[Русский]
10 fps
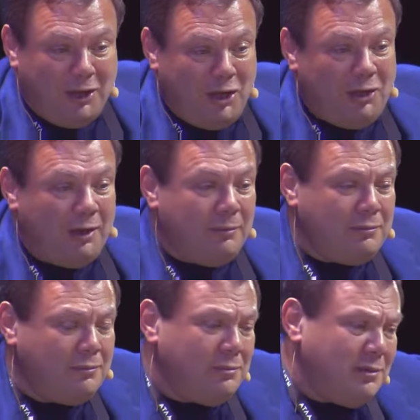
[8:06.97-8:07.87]
ни
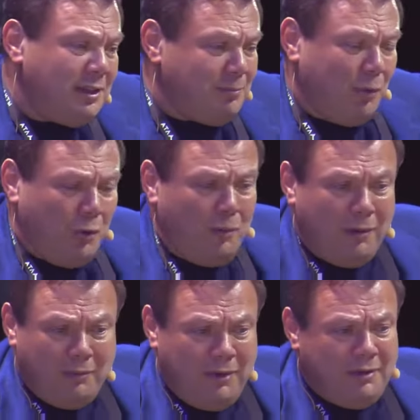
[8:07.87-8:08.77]
там с
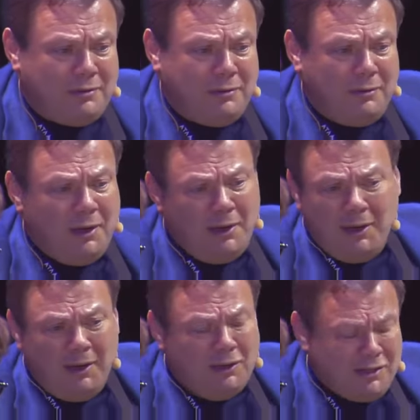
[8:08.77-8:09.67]
«Газпромом», ни с,
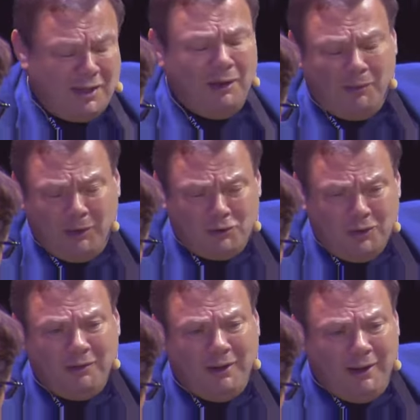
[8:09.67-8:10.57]
ни с кем, короче
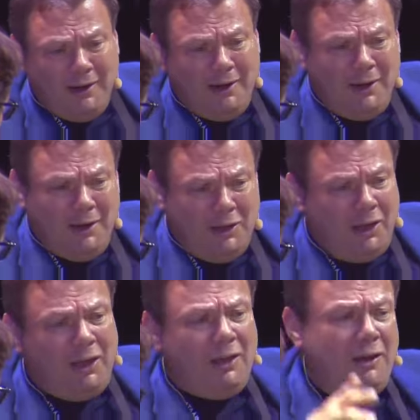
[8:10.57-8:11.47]
говоря.
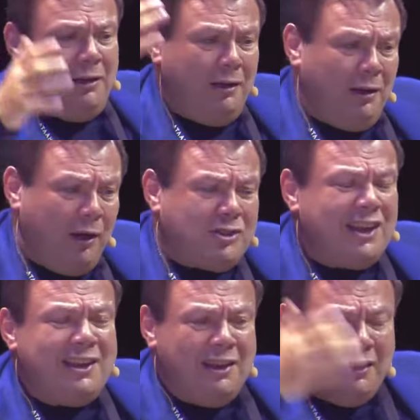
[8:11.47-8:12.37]
Никаких э,
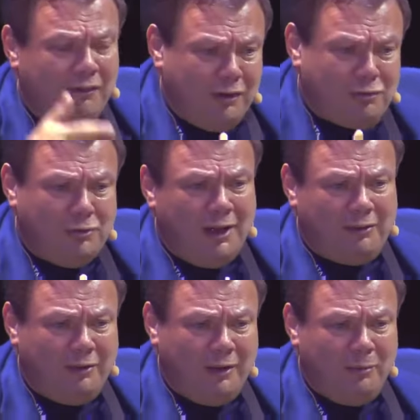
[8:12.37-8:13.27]
аукционеров
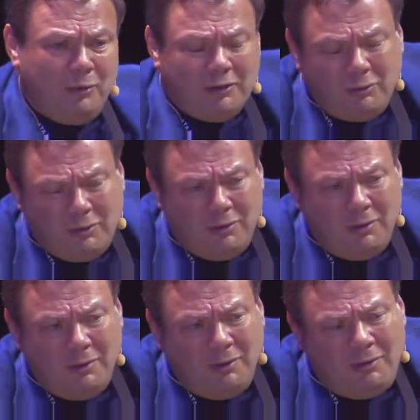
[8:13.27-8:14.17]
государственных. Ну, у, нас вот,
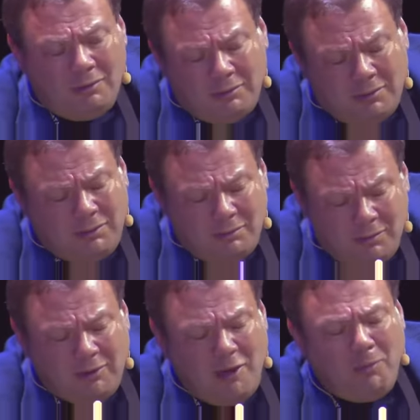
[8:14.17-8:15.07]
э,
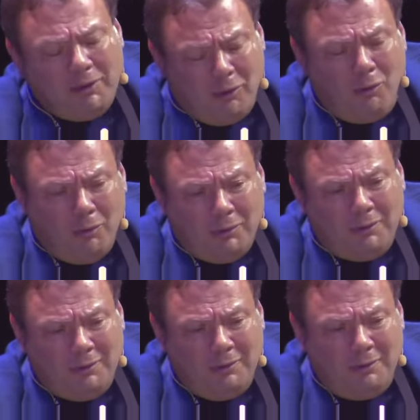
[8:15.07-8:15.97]
у нас не было такого
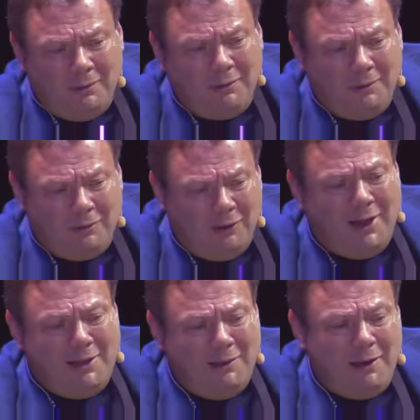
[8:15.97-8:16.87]
вот э,
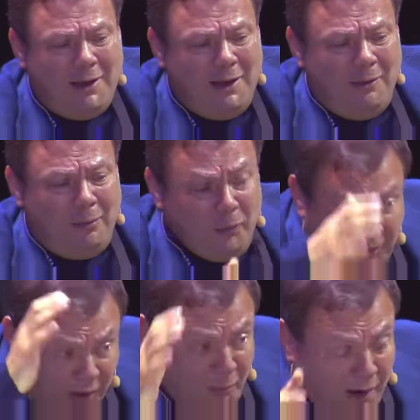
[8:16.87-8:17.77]
желания. Мы
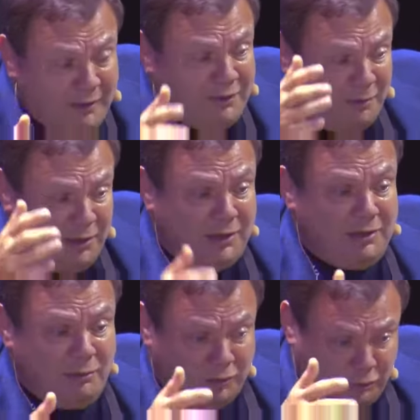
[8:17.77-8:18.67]
нормально
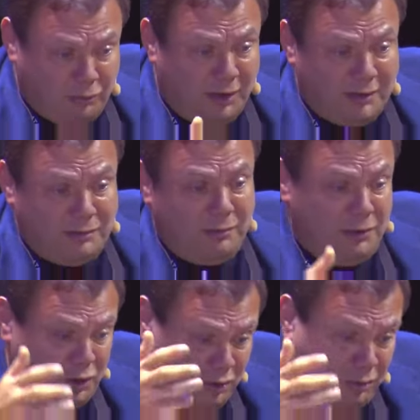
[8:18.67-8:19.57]
взаимодействуем с государством.
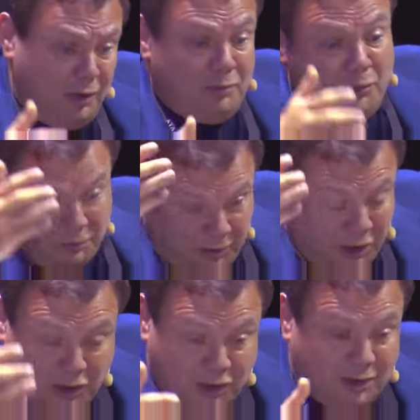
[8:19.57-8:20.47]
Значит, у нас мы,
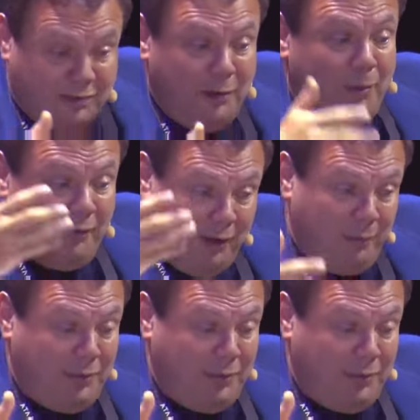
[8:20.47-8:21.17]
конечно, свои права